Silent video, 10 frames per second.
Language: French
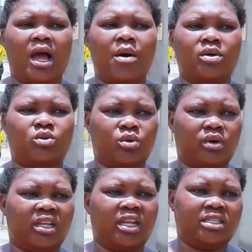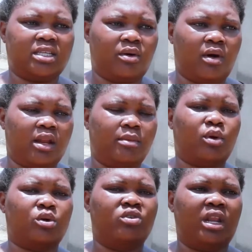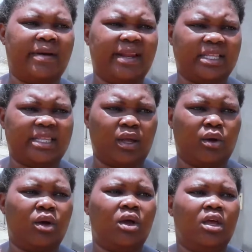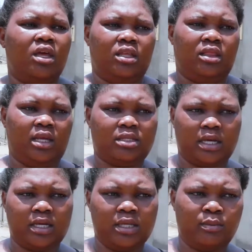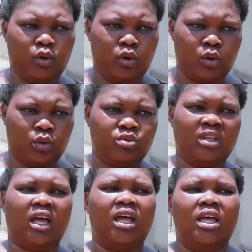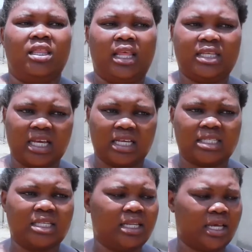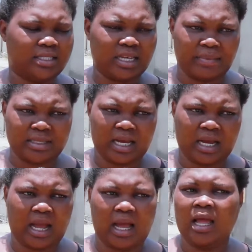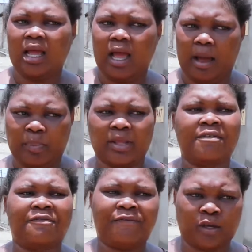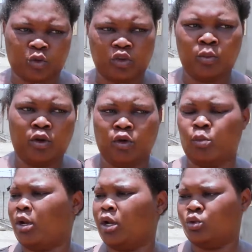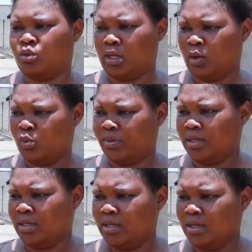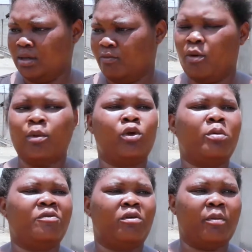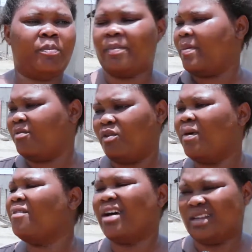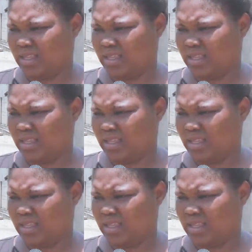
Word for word: awa sikoyo nde naza wana moko na dia molongo kuna natia sile natia manzaka après la mo elongi pour na journal olobi vraiment olobi vraiment papa vraiment avaa na